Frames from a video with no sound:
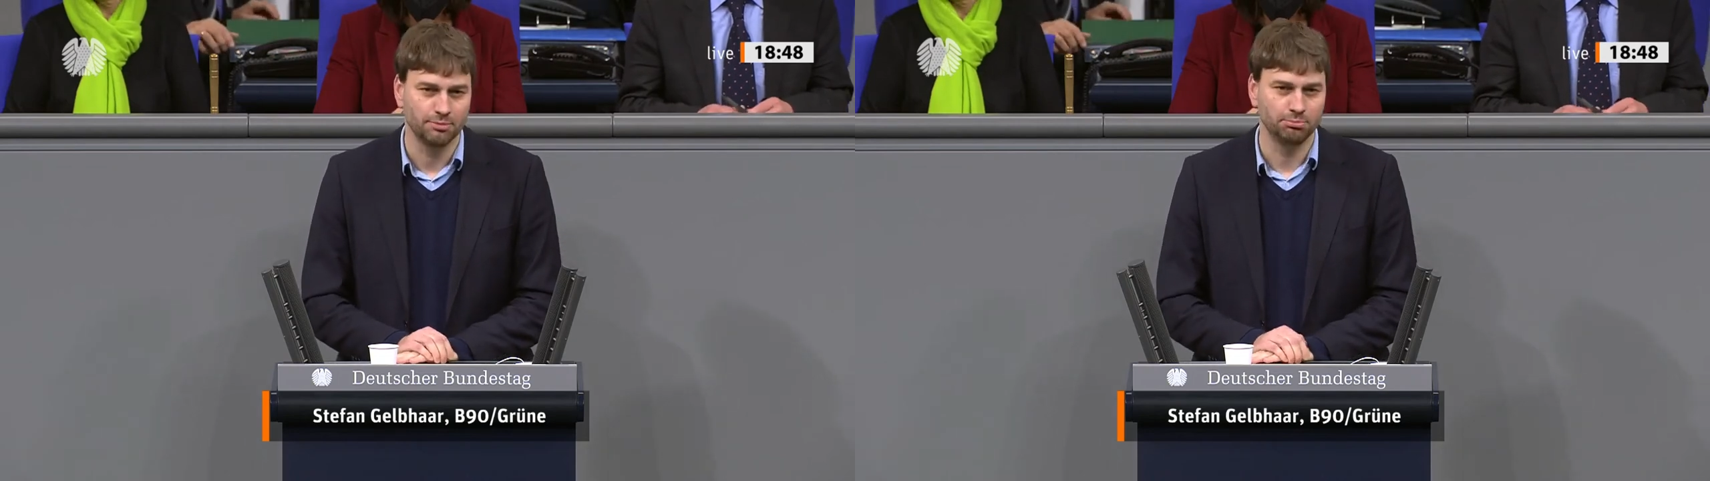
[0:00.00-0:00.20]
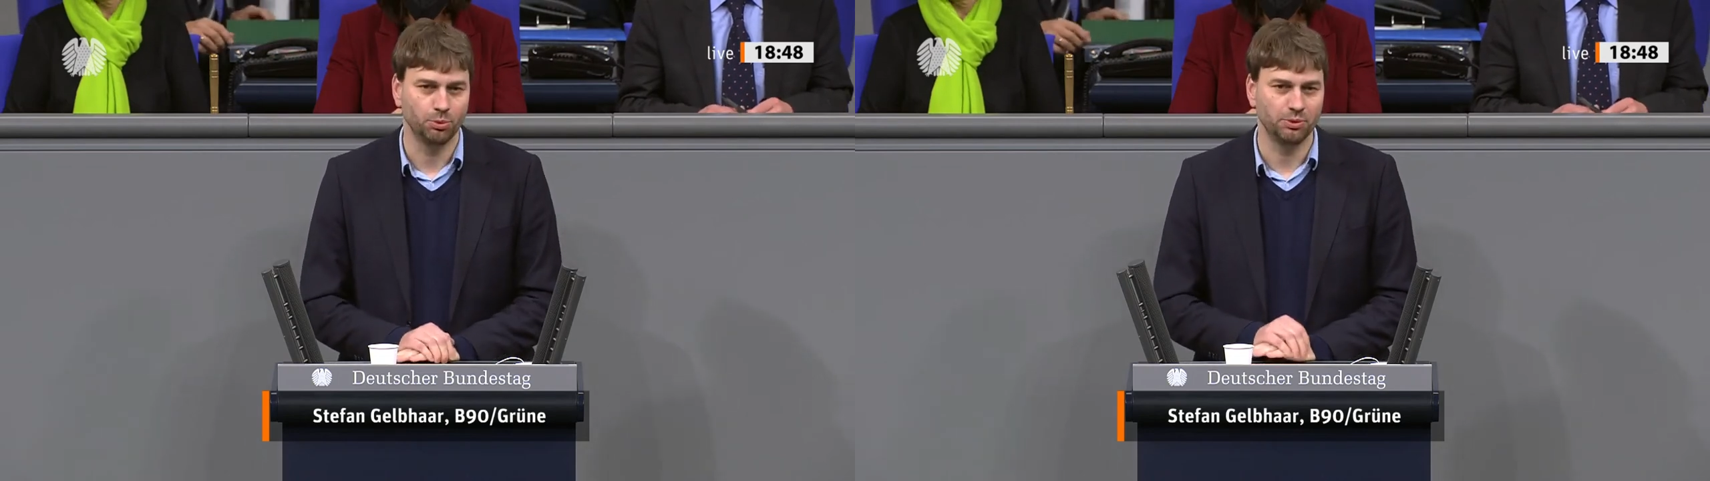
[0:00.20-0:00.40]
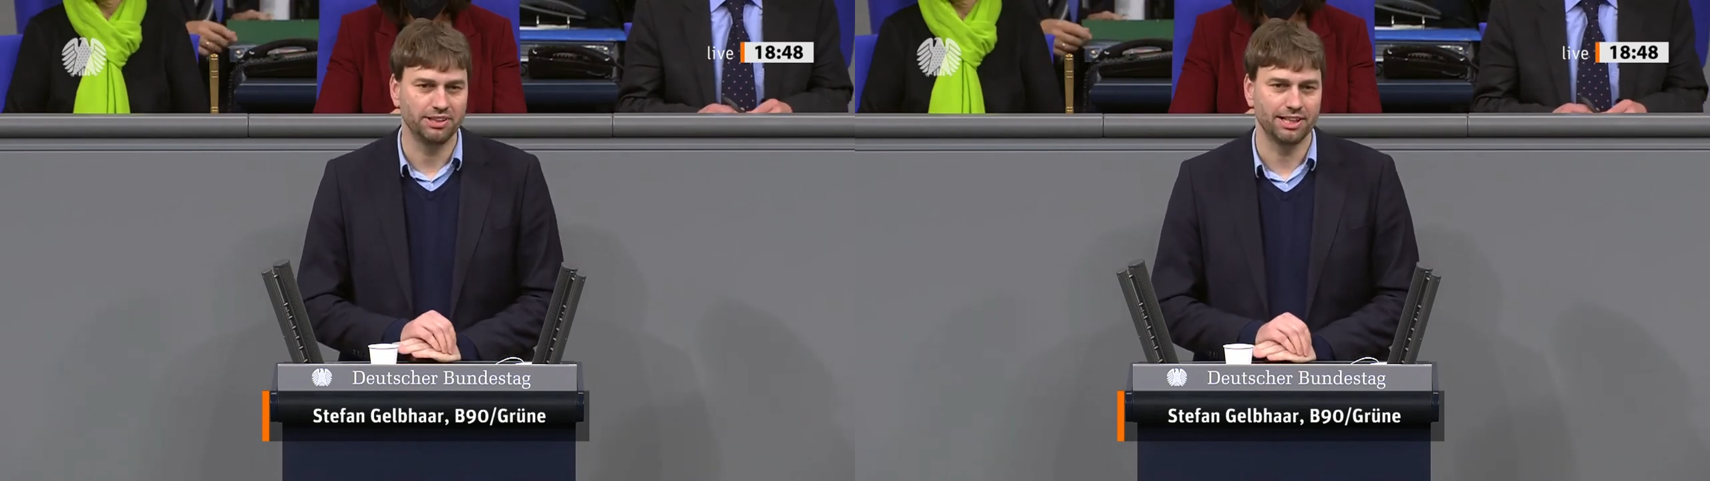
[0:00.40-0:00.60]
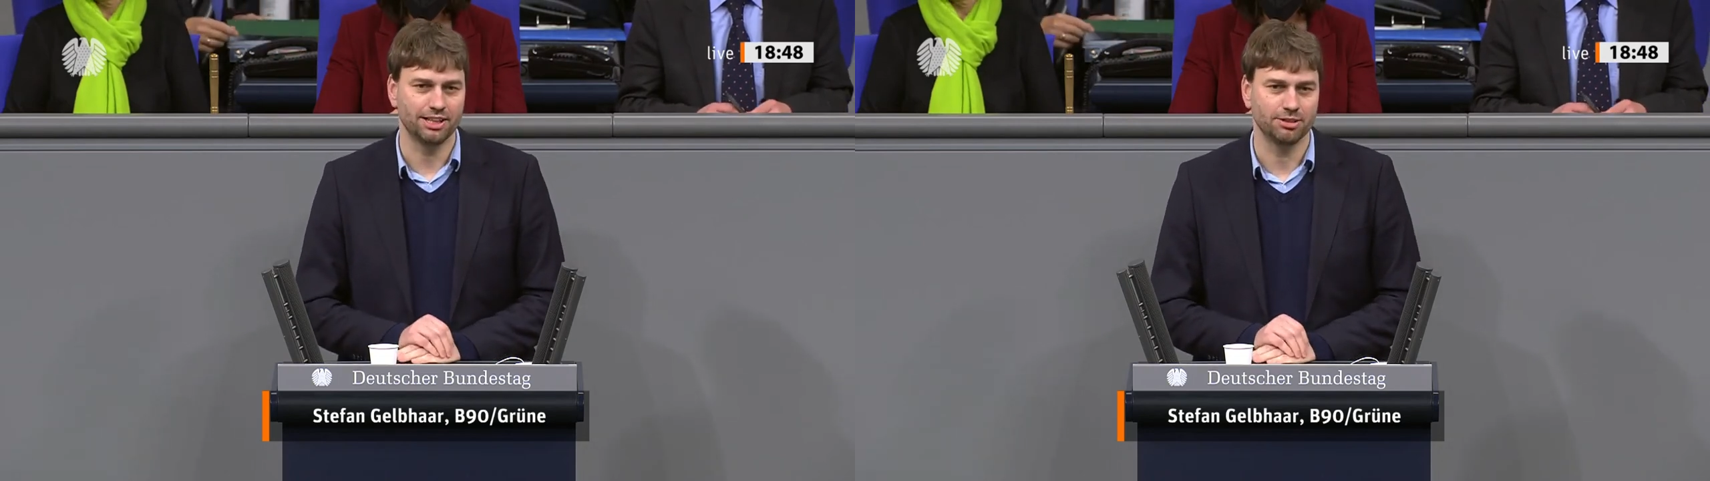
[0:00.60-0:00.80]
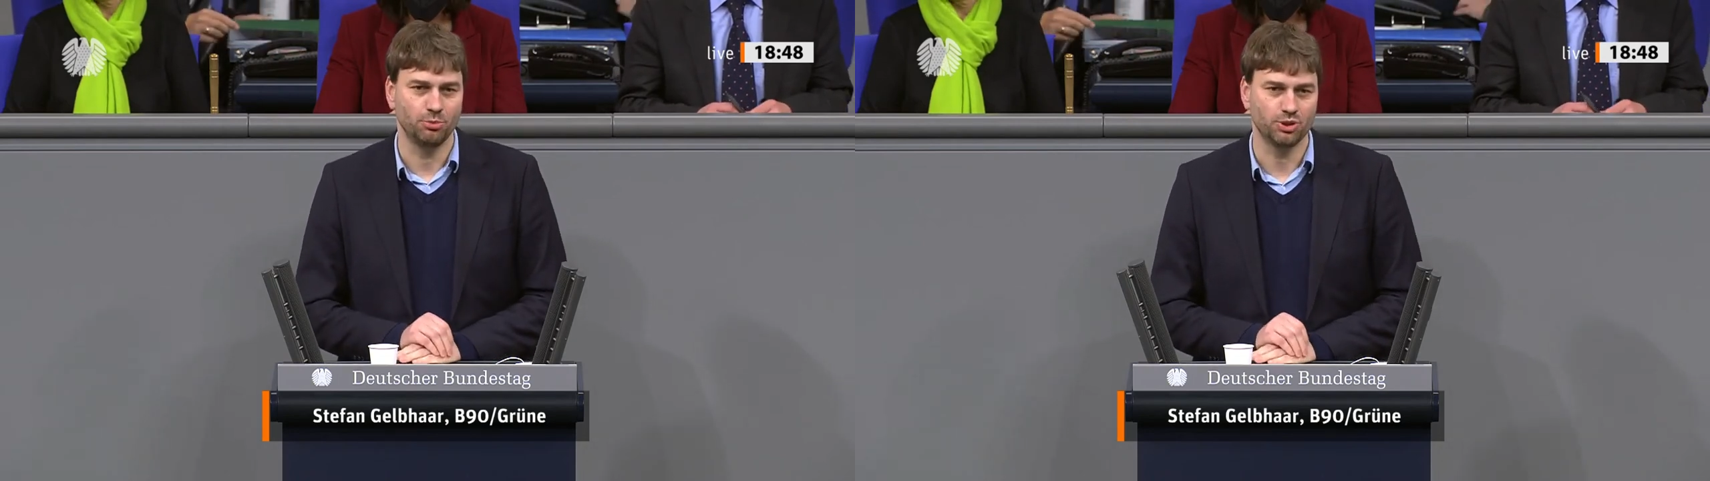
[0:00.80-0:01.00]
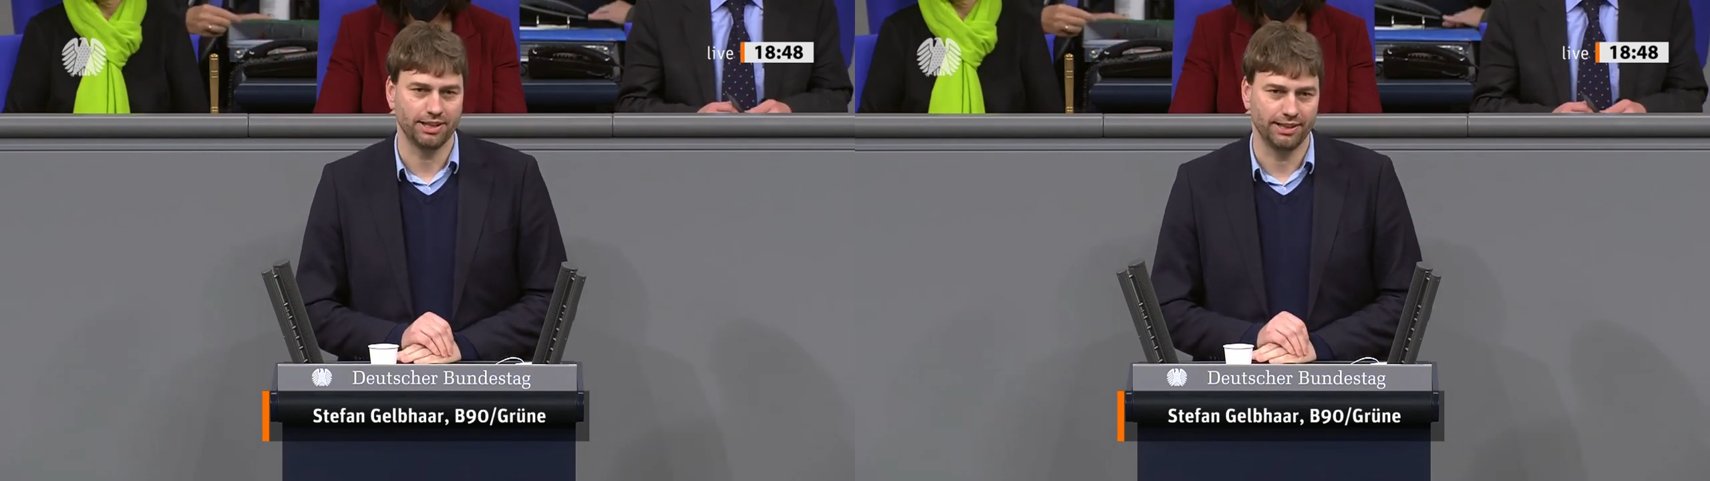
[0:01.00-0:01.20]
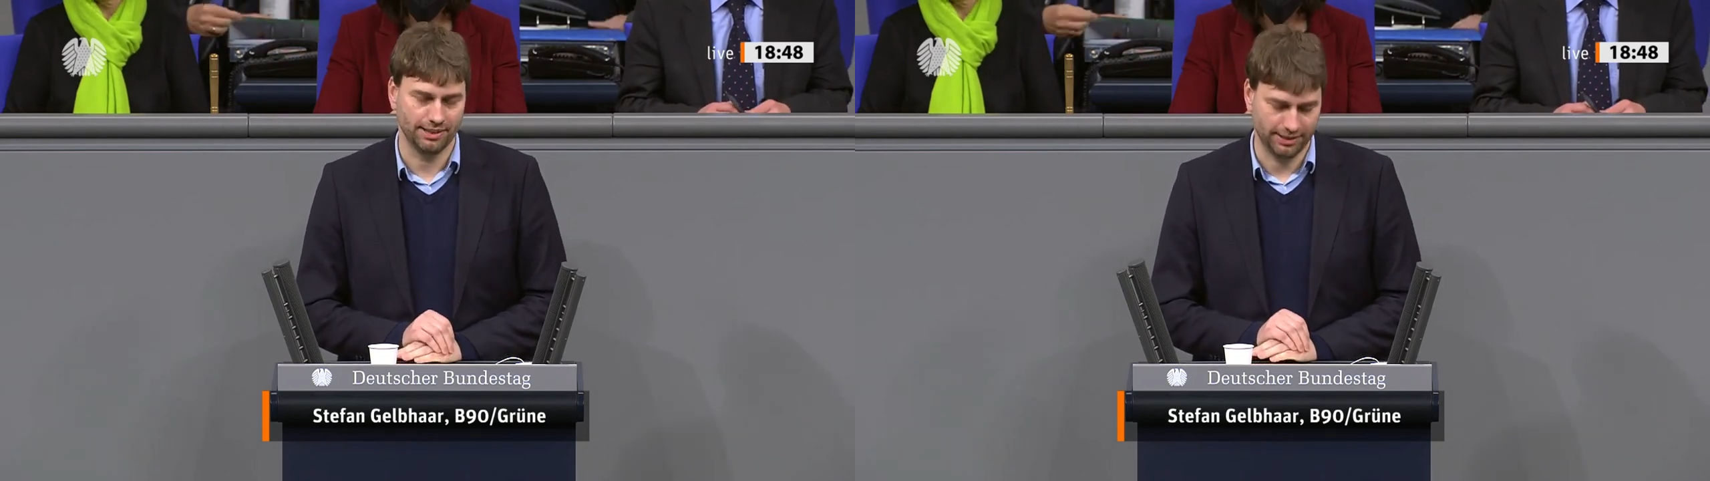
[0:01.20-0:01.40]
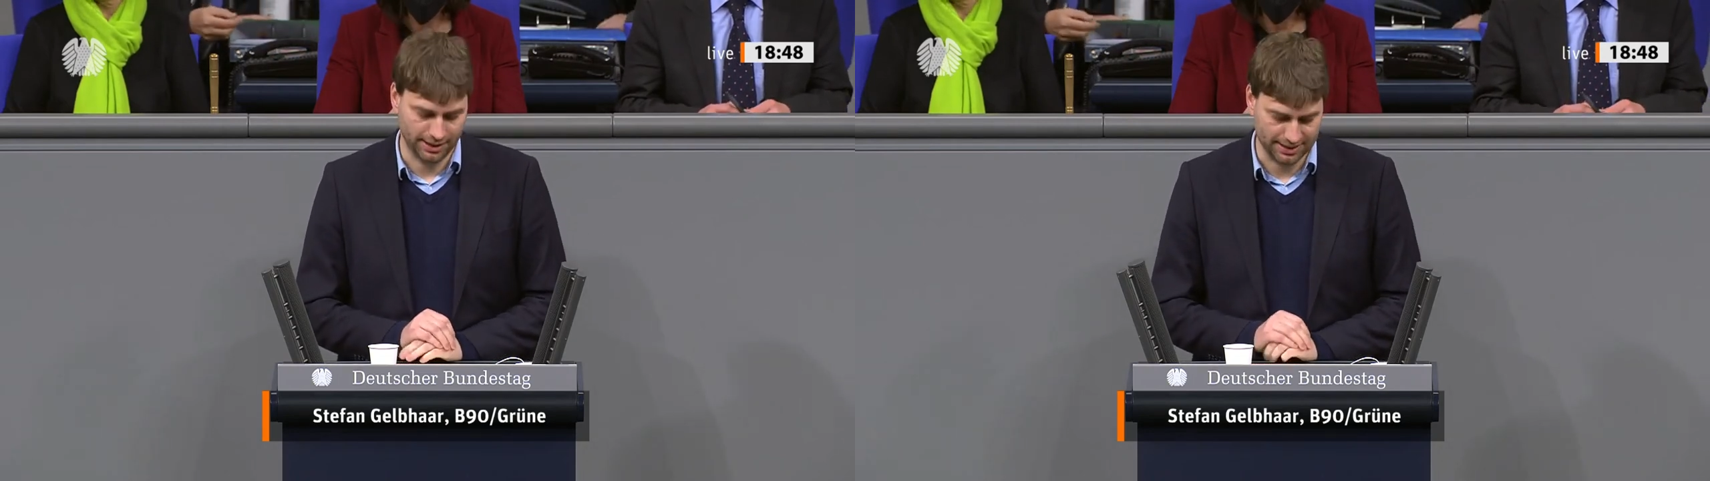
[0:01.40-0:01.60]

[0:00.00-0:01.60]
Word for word: Mobilität muss endlich